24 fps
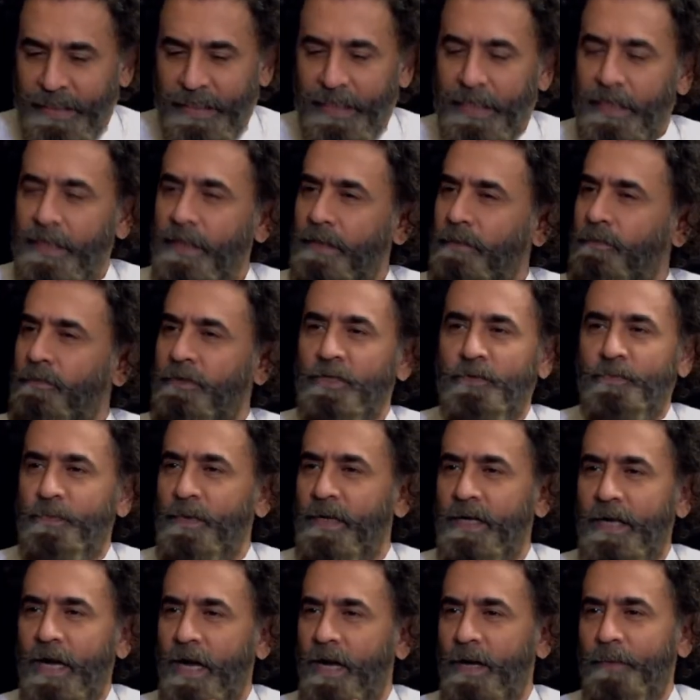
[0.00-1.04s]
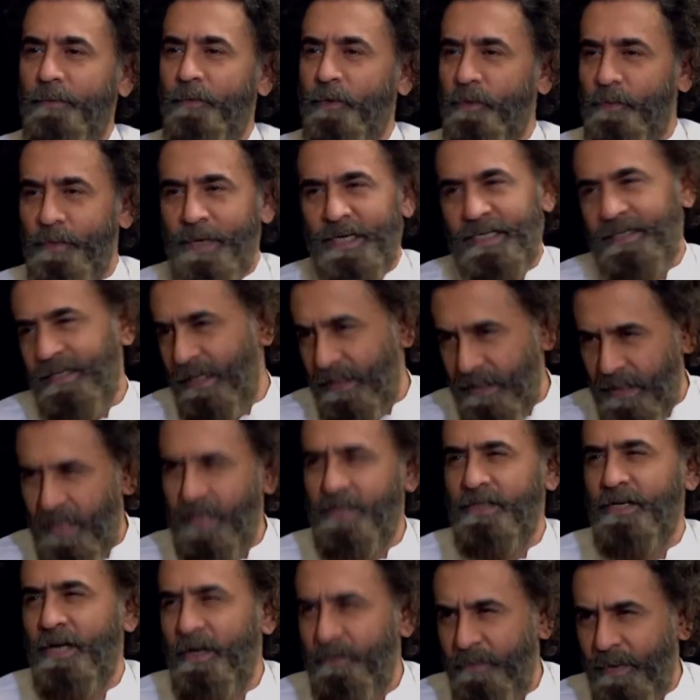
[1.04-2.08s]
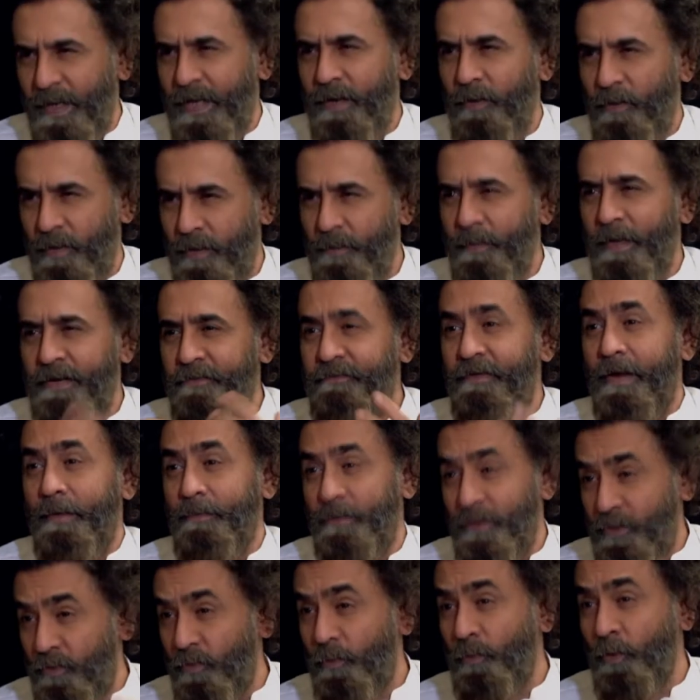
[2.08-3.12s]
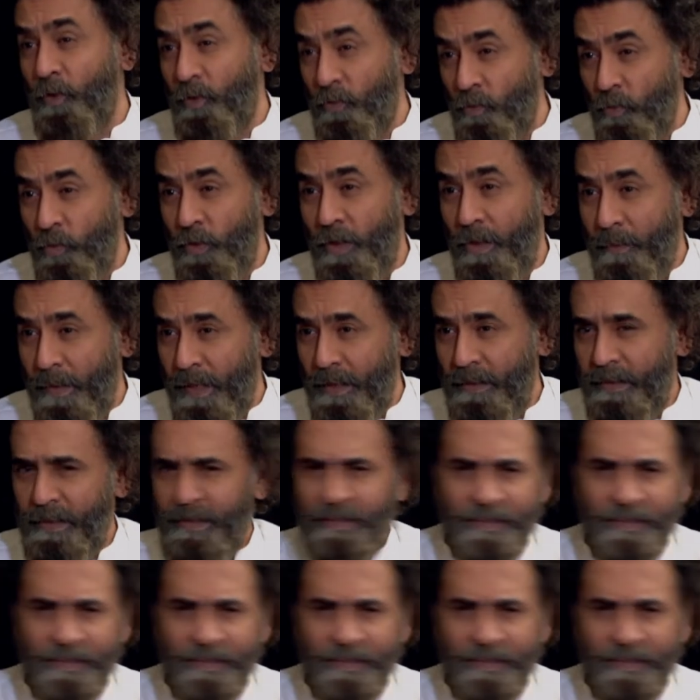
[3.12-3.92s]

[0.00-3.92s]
कि जिसमें आप और मैं शायद ना चाह पाएँ और हमारी फैमिलीज तो बहुत दूर की बात है